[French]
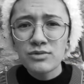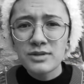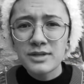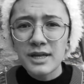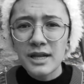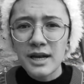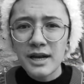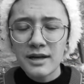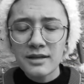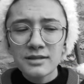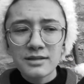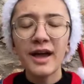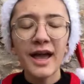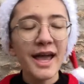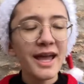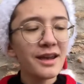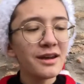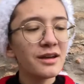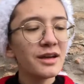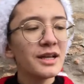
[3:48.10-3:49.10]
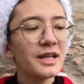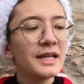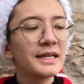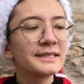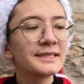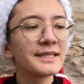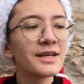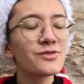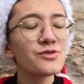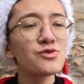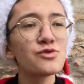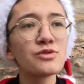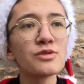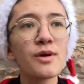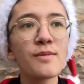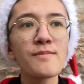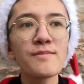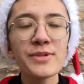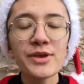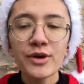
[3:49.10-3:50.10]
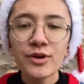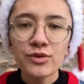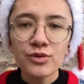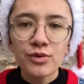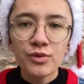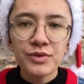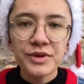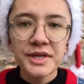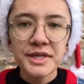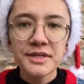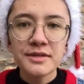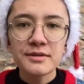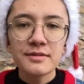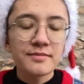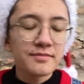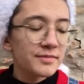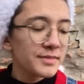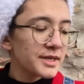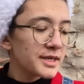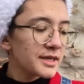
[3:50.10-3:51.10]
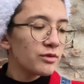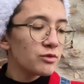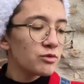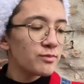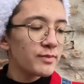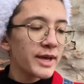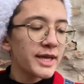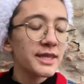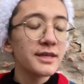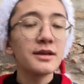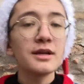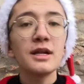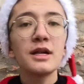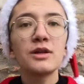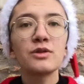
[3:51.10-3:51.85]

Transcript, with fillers: c'est l'Inde. Elle, c'est une mi-androïde, mi-humaine.